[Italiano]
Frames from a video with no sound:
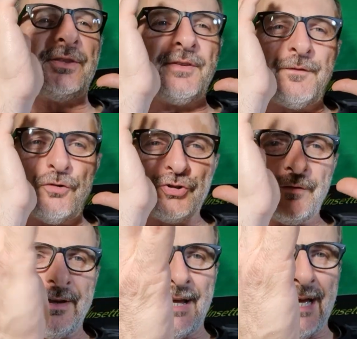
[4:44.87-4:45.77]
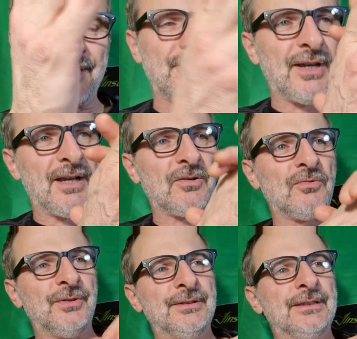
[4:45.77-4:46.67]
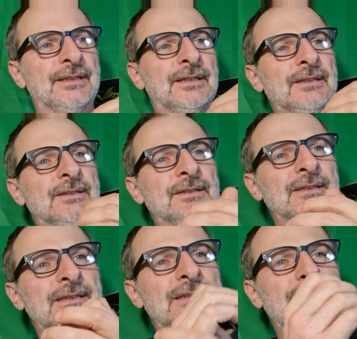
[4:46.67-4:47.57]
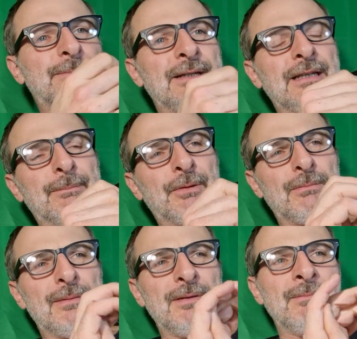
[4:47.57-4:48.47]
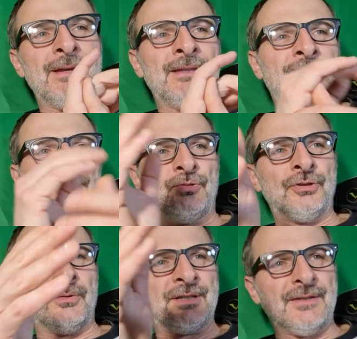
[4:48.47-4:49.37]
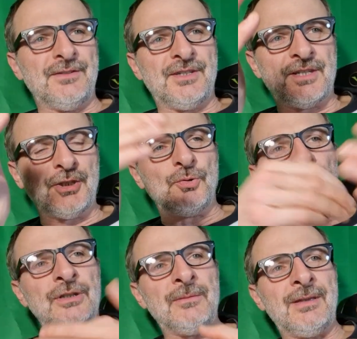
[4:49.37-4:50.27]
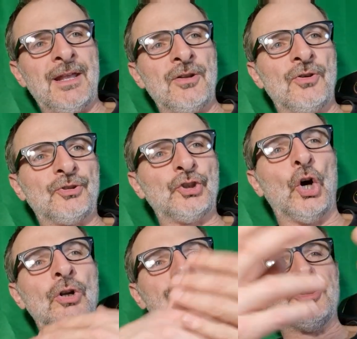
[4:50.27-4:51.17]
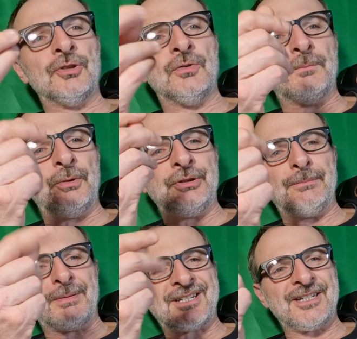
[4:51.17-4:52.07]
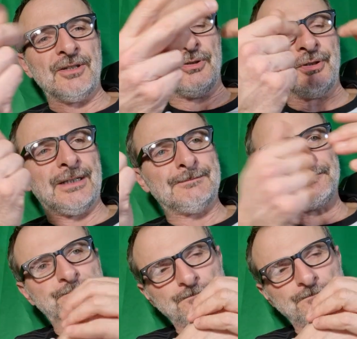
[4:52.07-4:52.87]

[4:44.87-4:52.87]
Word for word: da tifoso verace, ecco, quindi perché probabilmente tutte queste vicissitudini mi hanno tolto un po' di passione